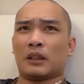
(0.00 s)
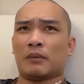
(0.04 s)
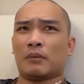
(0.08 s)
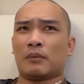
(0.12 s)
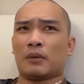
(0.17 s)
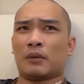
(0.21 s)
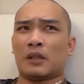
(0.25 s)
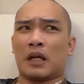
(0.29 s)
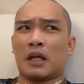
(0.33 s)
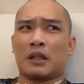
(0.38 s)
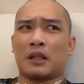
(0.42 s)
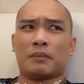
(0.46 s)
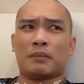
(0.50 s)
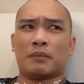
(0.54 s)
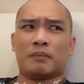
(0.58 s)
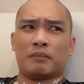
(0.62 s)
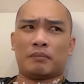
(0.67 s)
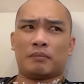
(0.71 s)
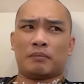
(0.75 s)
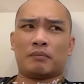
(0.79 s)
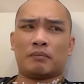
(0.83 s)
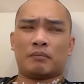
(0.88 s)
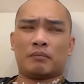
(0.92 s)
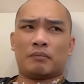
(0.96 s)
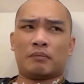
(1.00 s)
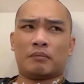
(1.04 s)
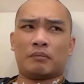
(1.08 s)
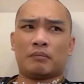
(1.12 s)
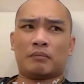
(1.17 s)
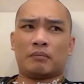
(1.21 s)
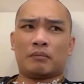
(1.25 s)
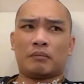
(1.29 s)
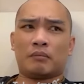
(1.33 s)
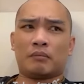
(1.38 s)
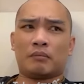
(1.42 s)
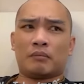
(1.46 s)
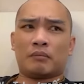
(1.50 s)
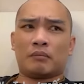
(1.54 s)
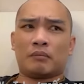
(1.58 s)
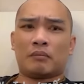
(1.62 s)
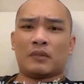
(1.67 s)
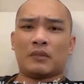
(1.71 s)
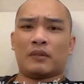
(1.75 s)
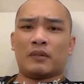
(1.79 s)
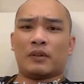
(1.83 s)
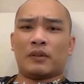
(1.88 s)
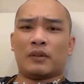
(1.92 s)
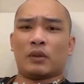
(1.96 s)
là một đẳng cấp
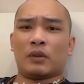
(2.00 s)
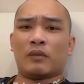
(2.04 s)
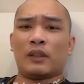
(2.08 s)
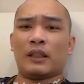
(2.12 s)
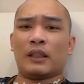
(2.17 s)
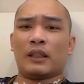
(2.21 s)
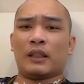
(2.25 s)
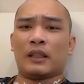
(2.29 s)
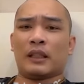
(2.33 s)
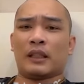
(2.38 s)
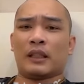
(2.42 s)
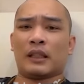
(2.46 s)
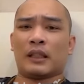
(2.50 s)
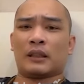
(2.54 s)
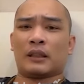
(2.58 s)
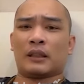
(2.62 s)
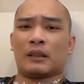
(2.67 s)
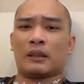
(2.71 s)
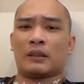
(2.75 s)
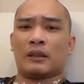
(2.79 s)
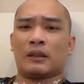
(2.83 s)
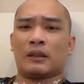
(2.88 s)
Bởi vì nói về Hitler ta lại